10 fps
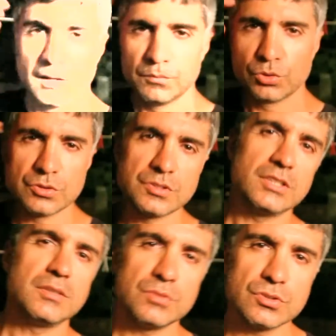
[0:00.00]
Bugün
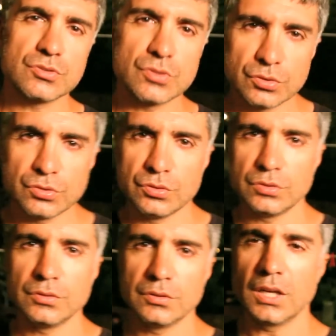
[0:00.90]
setimizin son günü.
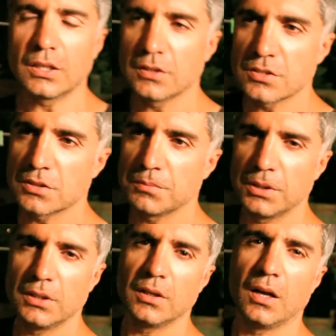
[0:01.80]
Yaklaşık
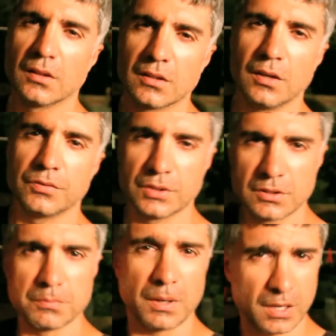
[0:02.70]
bir altı
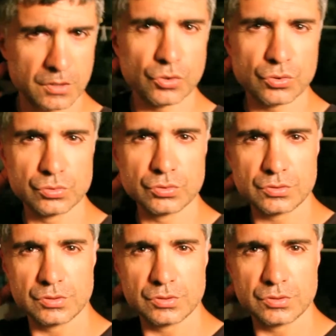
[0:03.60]
haftadır bayağı yorulduk.